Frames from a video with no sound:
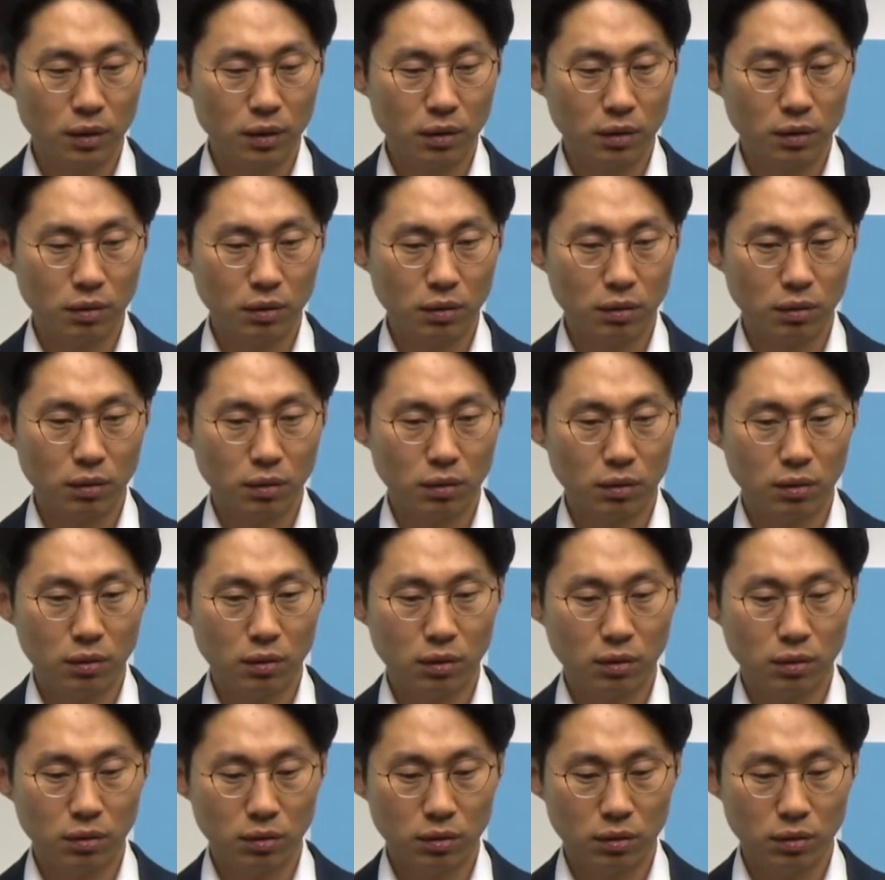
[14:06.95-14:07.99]

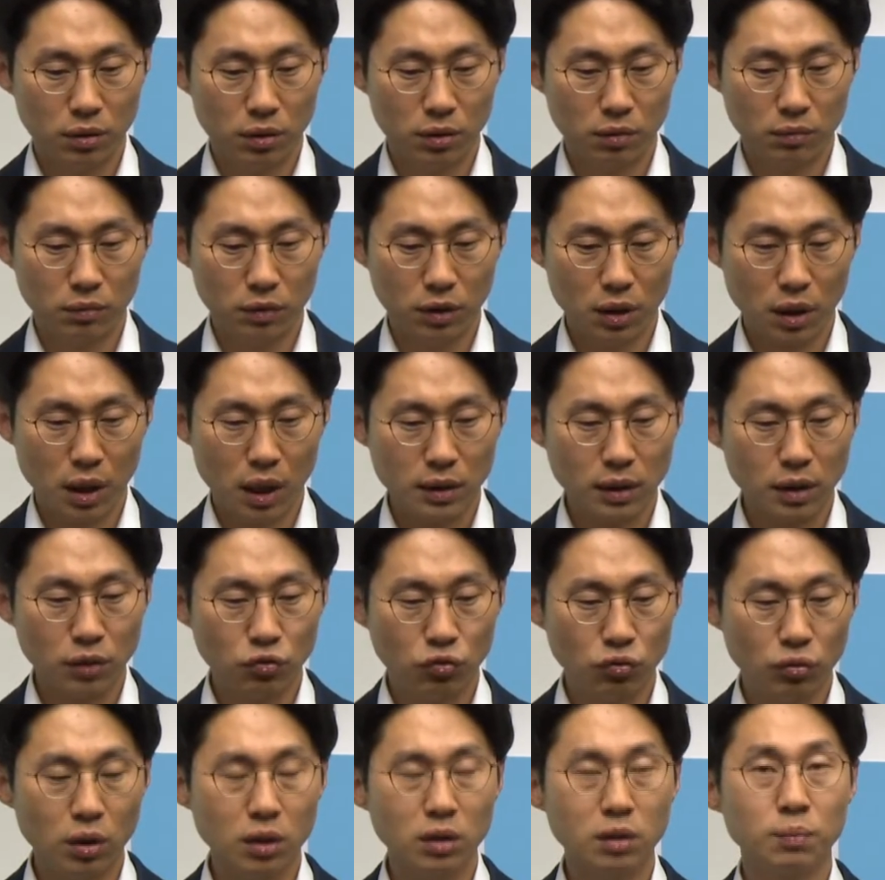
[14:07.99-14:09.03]
어, 지금 이제 가장
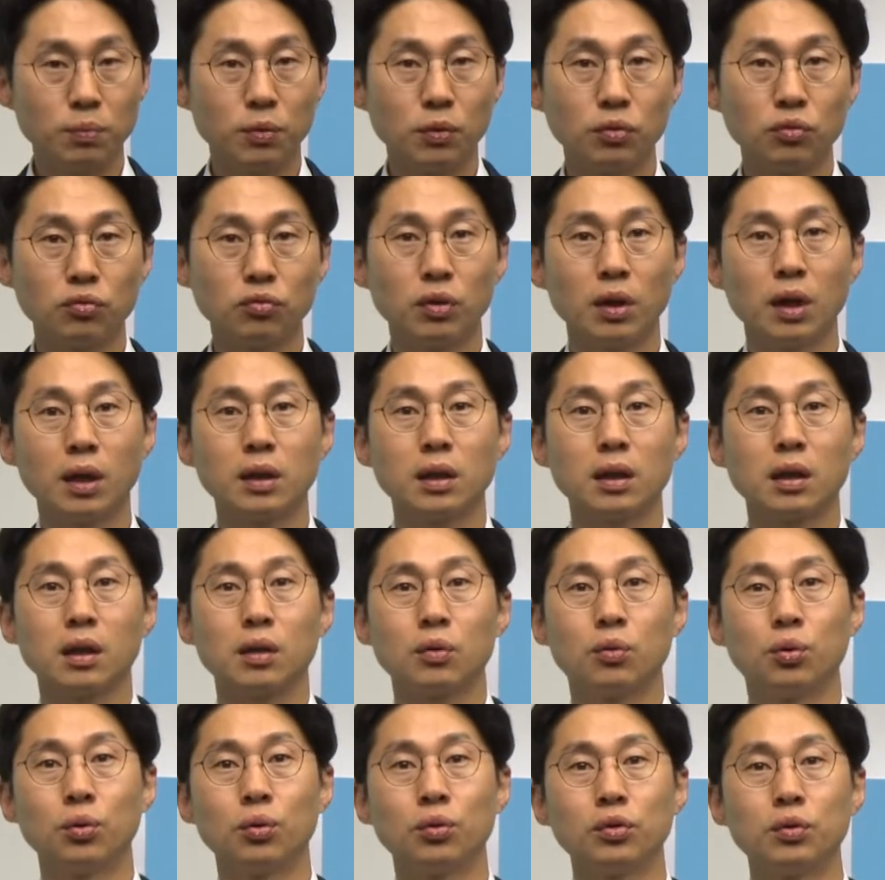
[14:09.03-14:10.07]
중요한 지표 중에 하나가
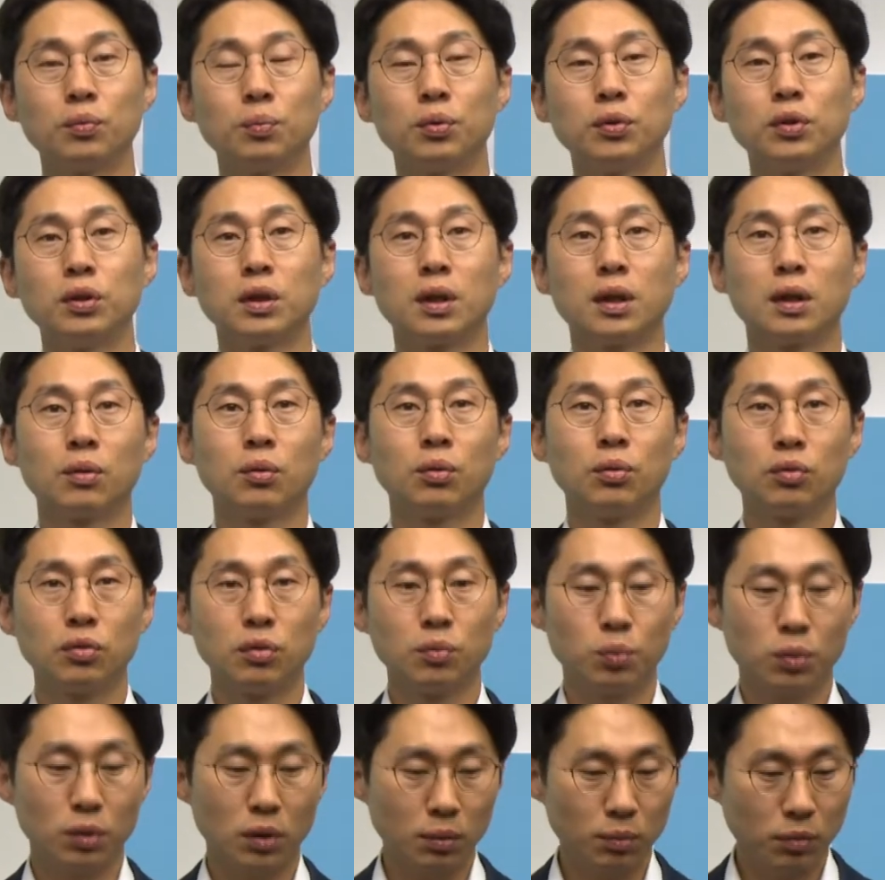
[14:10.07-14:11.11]
고용 지표니까 고용
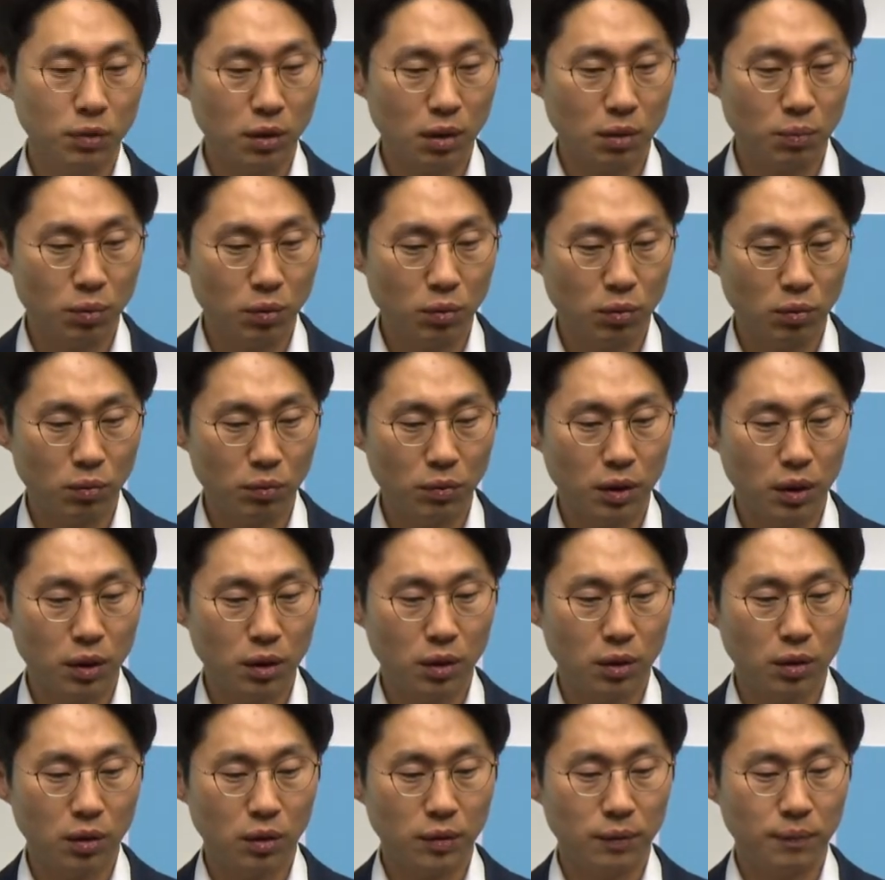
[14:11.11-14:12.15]
지표를 한번
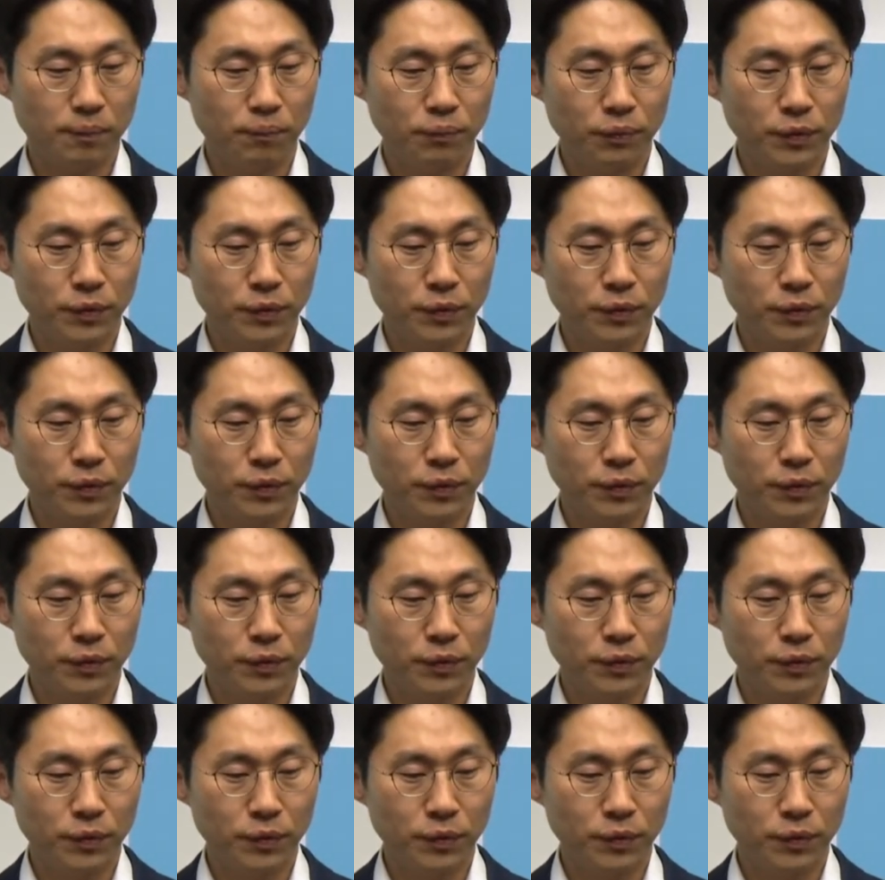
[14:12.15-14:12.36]
살펴보면